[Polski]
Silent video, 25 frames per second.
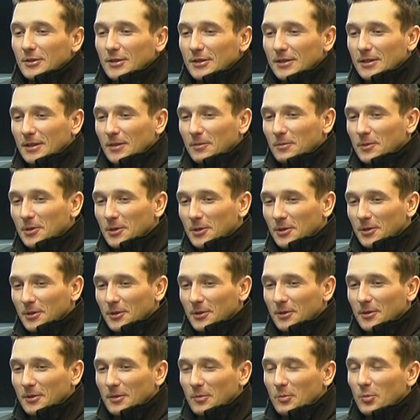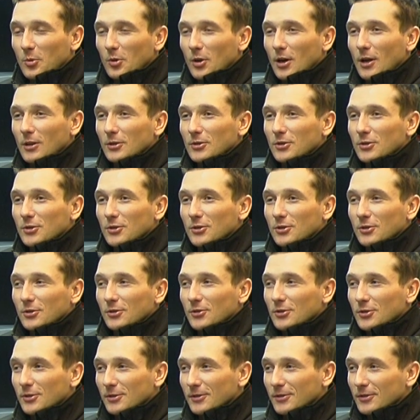czasami płacz czy,
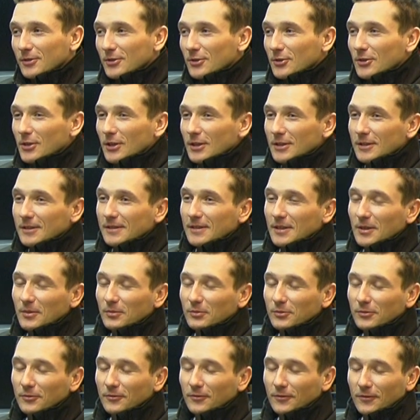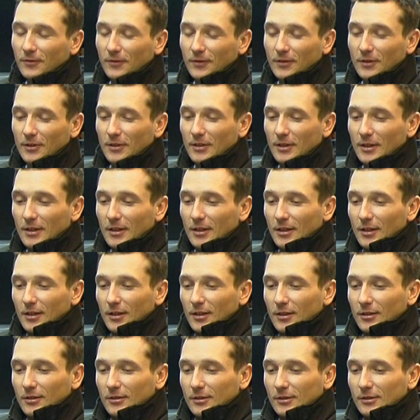czy zgrzytanie zębów.
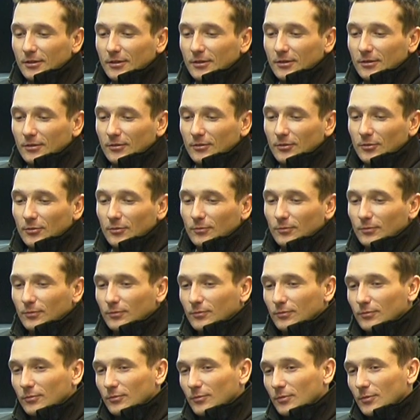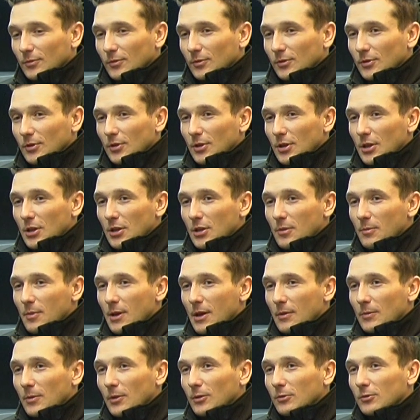No, nie, nie
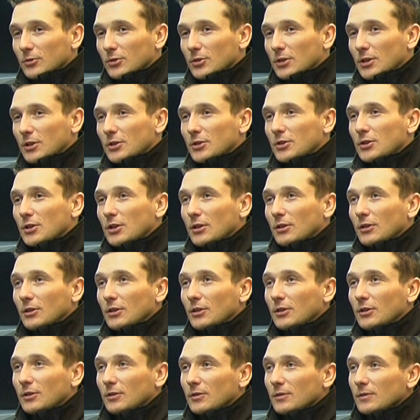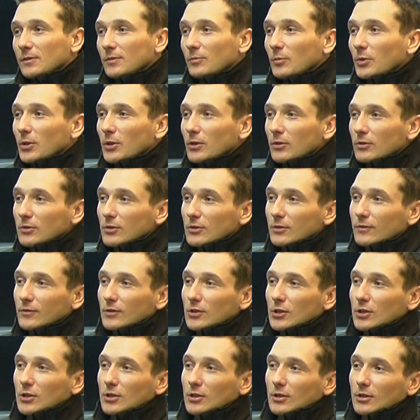miałem tego szczęścia, nikt z mojej rodziny
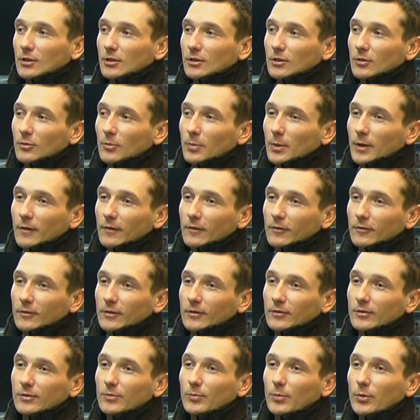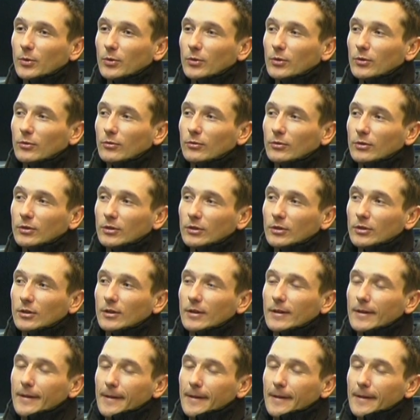wcześniej nie uprawiał tego sportu i